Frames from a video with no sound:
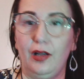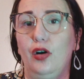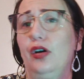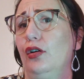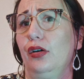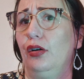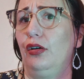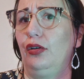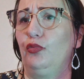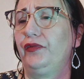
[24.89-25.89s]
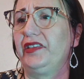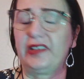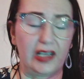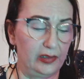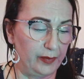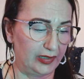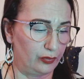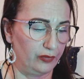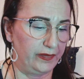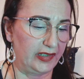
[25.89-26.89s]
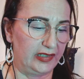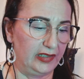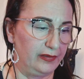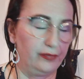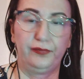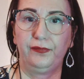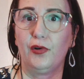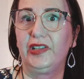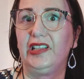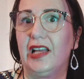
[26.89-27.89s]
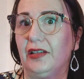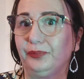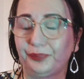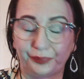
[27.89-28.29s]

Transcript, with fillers: Oh, mon fils qui n'arrête pas de faire des folies là.